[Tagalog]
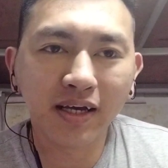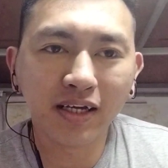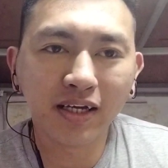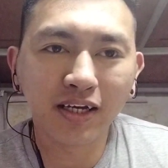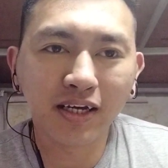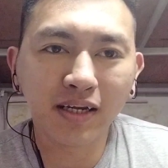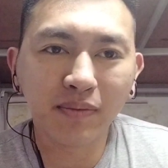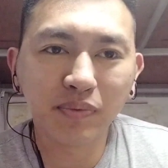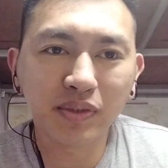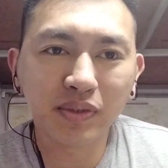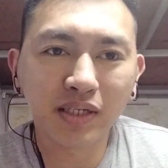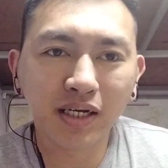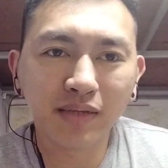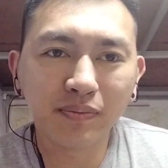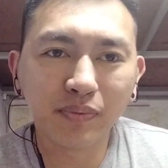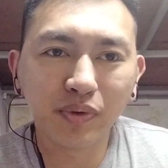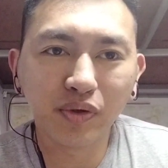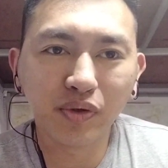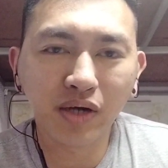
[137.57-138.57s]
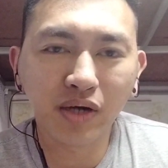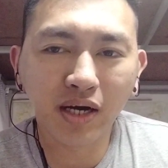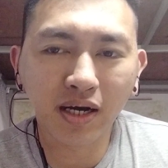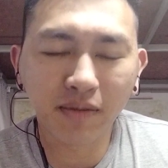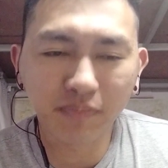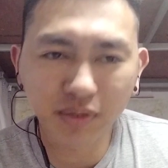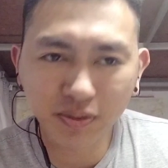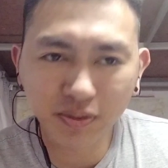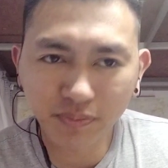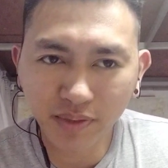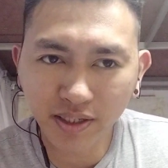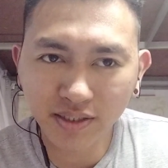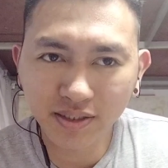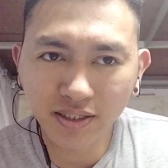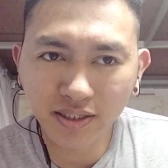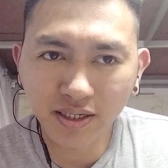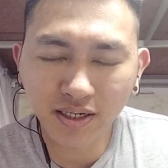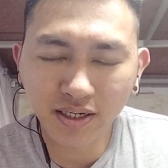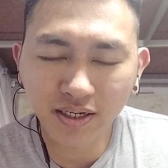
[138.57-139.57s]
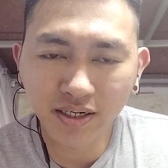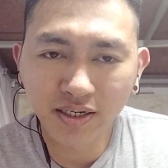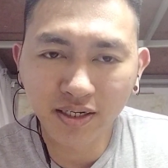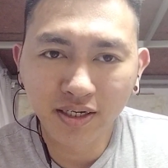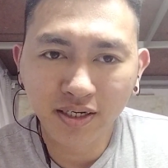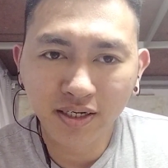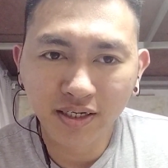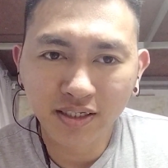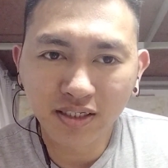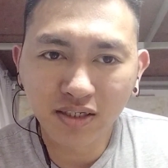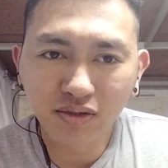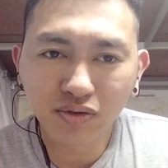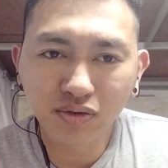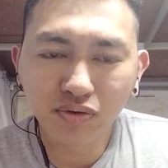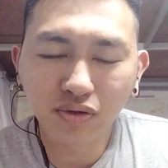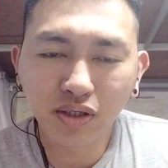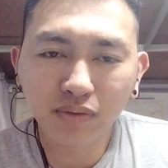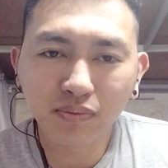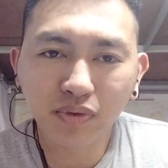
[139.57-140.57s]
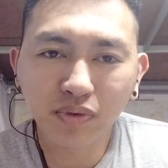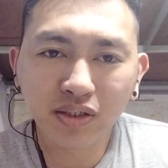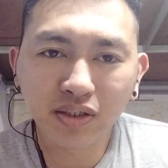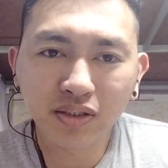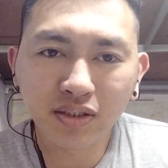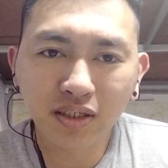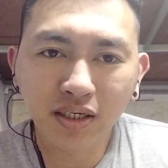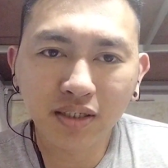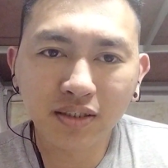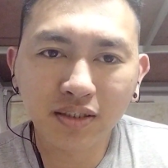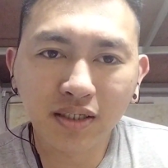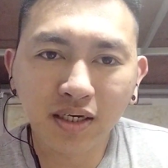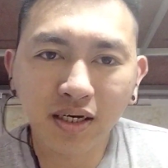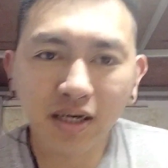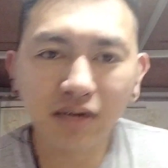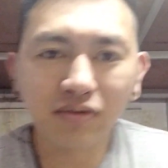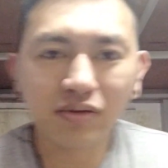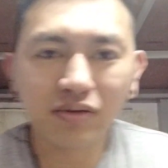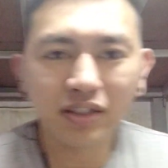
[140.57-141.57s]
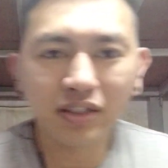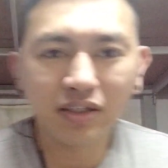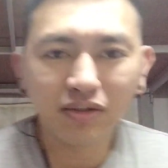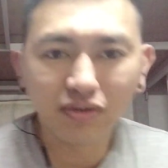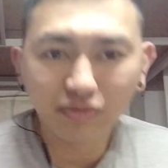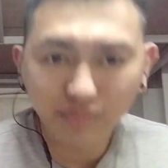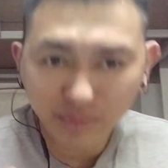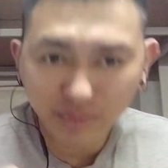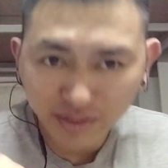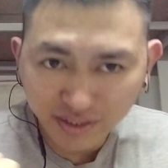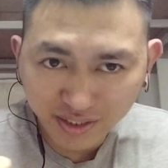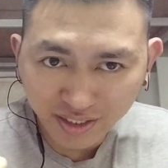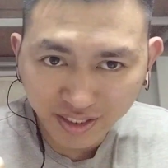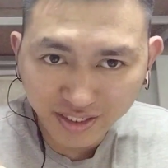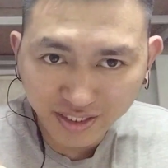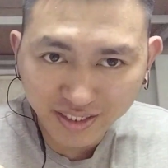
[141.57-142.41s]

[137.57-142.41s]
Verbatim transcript: eh, kinabisado yung ah, mas maganda sinusulat mo rin siya sa ako kasi yun yung pinag